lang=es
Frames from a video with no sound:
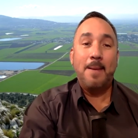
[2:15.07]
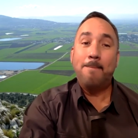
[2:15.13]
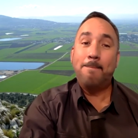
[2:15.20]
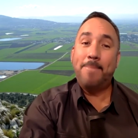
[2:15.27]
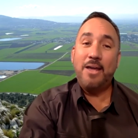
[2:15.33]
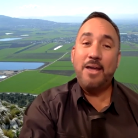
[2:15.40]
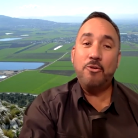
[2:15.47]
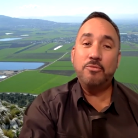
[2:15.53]

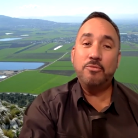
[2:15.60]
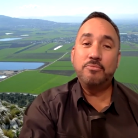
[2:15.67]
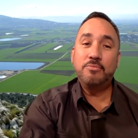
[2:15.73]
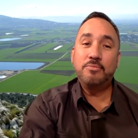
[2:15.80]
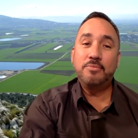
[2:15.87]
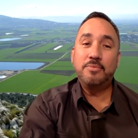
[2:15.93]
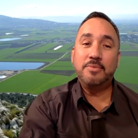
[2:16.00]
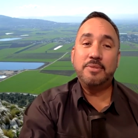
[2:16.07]
Pero
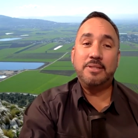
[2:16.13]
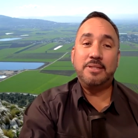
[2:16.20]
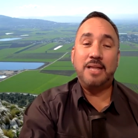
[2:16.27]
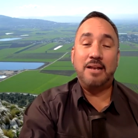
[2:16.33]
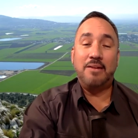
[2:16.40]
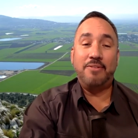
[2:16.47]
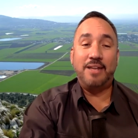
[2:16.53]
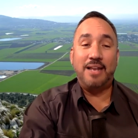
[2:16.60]

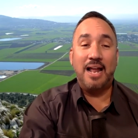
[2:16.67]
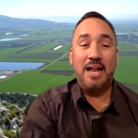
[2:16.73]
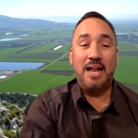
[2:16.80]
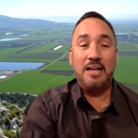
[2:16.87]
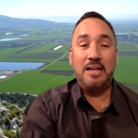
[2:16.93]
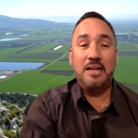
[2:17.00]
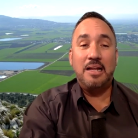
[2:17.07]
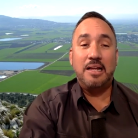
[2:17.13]
del
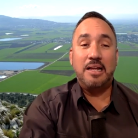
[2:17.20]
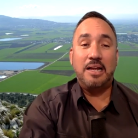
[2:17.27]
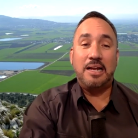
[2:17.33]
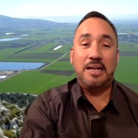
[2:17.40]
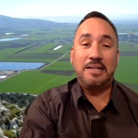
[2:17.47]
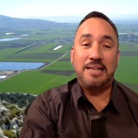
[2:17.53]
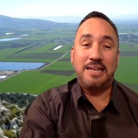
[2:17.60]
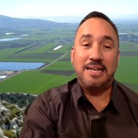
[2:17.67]
final,
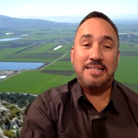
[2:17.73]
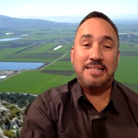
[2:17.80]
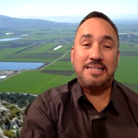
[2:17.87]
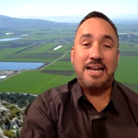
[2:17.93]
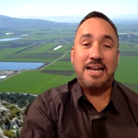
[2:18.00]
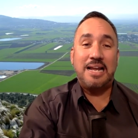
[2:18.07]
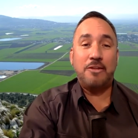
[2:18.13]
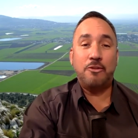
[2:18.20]
el 13
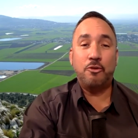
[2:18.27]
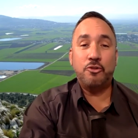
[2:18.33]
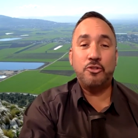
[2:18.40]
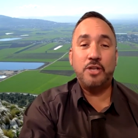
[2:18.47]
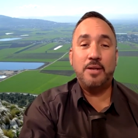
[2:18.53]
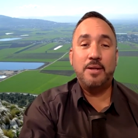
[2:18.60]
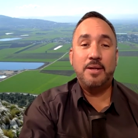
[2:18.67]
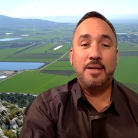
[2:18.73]
al
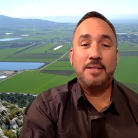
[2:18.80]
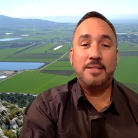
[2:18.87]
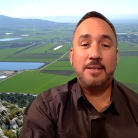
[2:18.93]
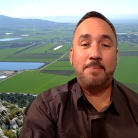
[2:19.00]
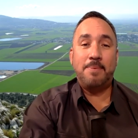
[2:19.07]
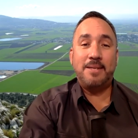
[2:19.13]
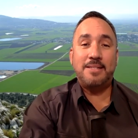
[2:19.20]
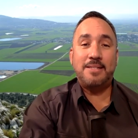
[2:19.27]
14, se
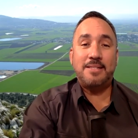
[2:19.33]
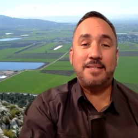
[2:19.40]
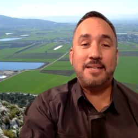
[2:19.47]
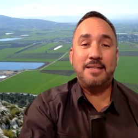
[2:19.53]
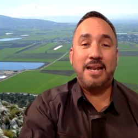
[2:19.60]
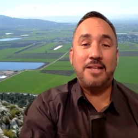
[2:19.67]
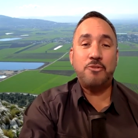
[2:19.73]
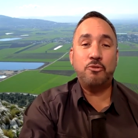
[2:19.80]
presenta
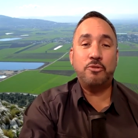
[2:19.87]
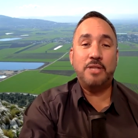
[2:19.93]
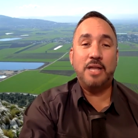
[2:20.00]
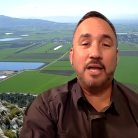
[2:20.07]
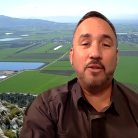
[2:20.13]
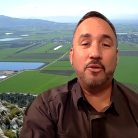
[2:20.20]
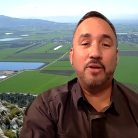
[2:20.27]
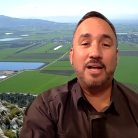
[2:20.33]
el
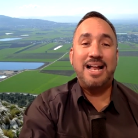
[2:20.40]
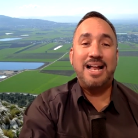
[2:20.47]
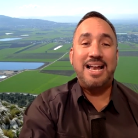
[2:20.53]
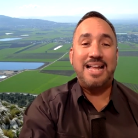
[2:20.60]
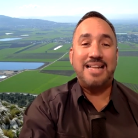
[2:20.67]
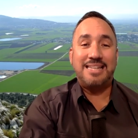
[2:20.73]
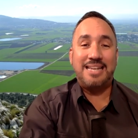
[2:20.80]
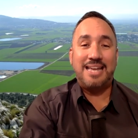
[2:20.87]
resultado,
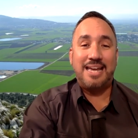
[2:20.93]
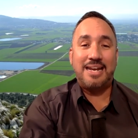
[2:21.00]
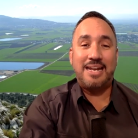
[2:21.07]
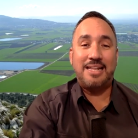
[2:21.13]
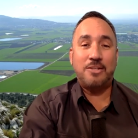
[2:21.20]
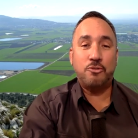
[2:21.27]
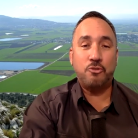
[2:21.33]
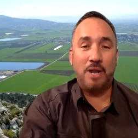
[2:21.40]
la tierra
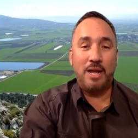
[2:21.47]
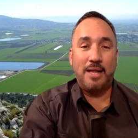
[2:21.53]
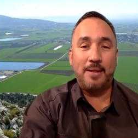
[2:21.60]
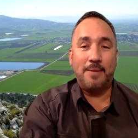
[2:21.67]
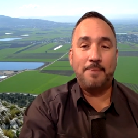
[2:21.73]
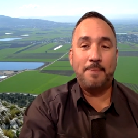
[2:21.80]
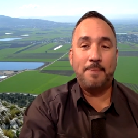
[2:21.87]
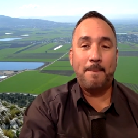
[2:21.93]

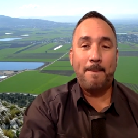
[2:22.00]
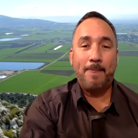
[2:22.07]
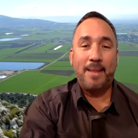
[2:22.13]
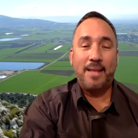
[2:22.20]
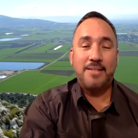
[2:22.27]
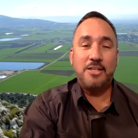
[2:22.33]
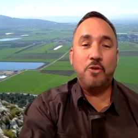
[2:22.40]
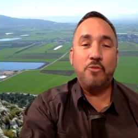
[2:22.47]
desolada.
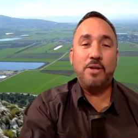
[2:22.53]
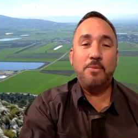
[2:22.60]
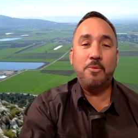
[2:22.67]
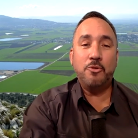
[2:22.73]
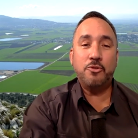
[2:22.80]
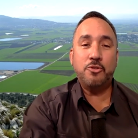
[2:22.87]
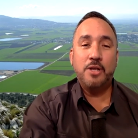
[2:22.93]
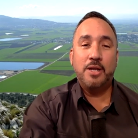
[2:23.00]
Así lo
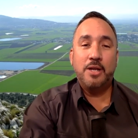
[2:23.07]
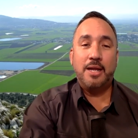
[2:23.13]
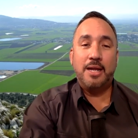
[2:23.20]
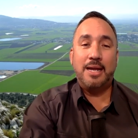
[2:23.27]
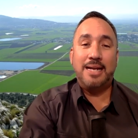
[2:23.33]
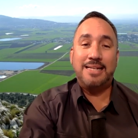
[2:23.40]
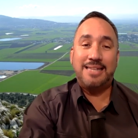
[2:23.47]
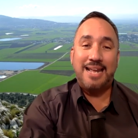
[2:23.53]
vemos
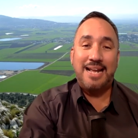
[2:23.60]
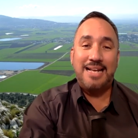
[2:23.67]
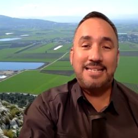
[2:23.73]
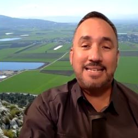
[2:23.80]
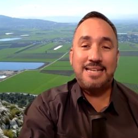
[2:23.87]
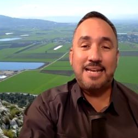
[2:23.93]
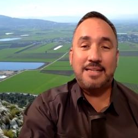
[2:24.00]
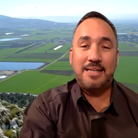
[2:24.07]
en el 3 al
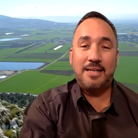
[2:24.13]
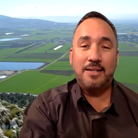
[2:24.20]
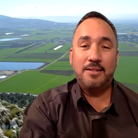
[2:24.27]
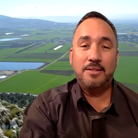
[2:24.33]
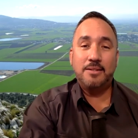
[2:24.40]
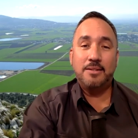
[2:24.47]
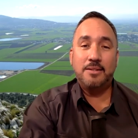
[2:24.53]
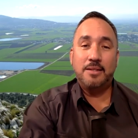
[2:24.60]
7,
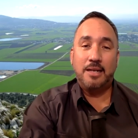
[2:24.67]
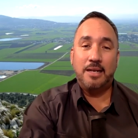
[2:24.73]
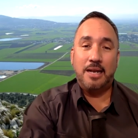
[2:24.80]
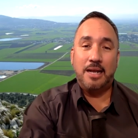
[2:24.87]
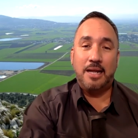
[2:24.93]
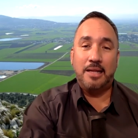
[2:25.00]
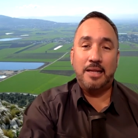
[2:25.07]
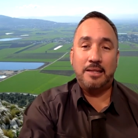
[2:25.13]

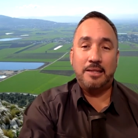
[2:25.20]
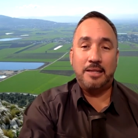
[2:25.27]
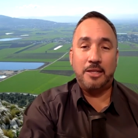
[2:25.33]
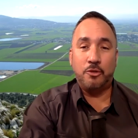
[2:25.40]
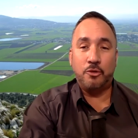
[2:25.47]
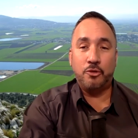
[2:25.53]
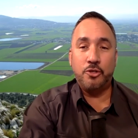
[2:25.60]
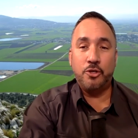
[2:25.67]
la
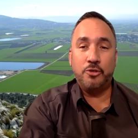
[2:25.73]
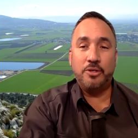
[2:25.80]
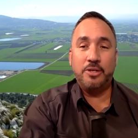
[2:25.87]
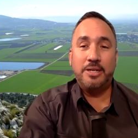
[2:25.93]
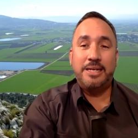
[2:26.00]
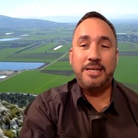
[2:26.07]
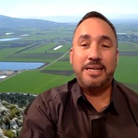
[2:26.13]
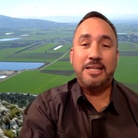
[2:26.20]
destrucción,
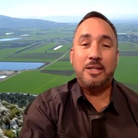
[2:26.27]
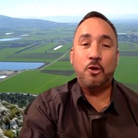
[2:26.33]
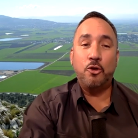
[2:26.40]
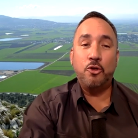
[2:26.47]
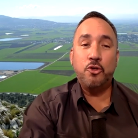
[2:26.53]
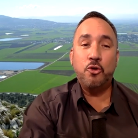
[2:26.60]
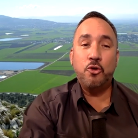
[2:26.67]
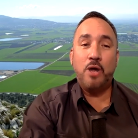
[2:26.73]
y del
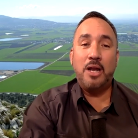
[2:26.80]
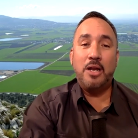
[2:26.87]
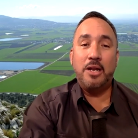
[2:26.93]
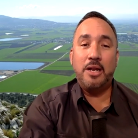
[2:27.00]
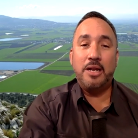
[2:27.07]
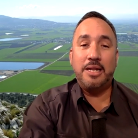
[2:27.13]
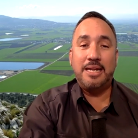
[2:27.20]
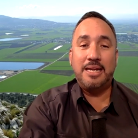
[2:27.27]
8 al
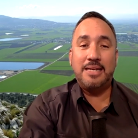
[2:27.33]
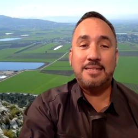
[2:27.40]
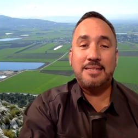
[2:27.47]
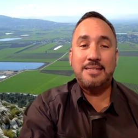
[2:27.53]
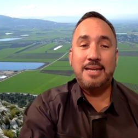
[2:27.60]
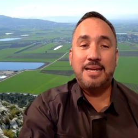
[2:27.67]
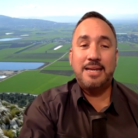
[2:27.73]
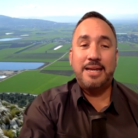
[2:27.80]

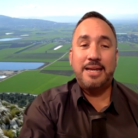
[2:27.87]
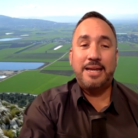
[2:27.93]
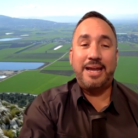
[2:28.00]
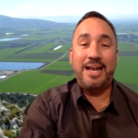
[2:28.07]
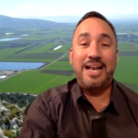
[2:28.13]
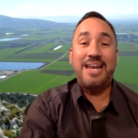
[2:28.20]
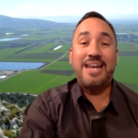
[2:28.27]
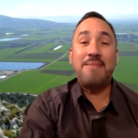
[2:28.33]
10, eh,
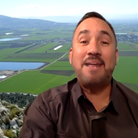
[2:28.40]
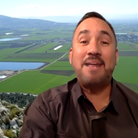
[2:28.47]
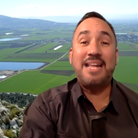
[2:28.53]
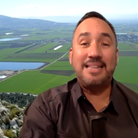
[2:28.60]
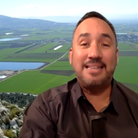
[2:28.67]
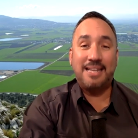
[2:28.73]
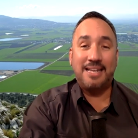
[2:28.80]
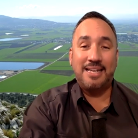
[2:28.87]
el
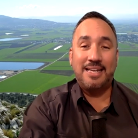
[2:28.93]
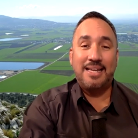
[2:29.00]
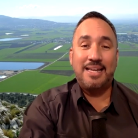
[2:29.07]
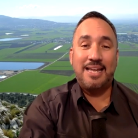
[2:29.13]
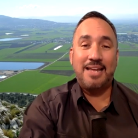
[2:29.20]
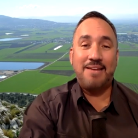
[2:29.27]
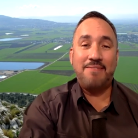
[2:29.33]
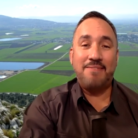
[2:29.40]
remanente
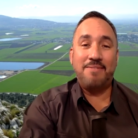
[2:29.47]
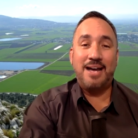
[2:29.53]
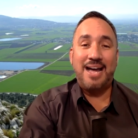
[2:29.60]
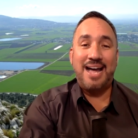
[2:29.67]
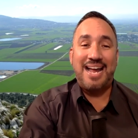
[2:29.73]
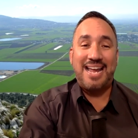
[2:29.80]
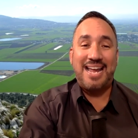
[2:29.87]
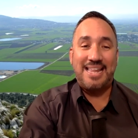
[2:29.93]
que va
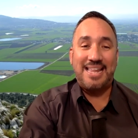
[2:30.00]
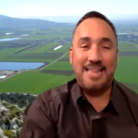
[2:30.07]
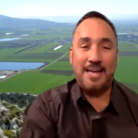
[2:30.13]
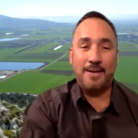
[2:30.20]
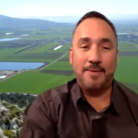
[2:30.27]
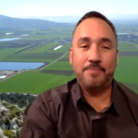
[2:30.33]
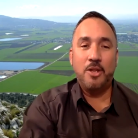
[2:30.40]
a quedar.